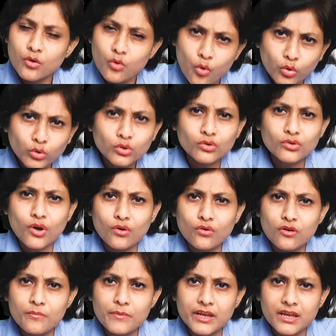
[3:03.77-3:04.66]
কোনো
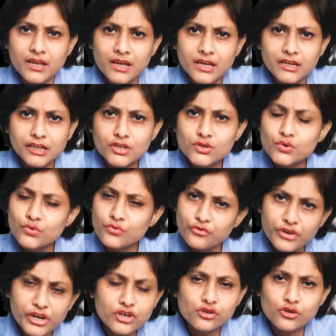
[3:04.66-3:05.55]
রকমে কিছু
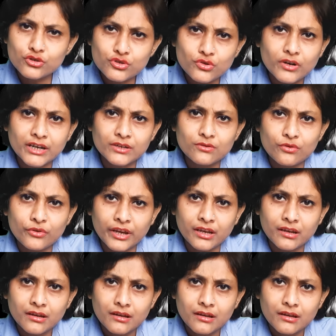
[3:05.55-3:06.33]
রিক্সা জোগাড় করে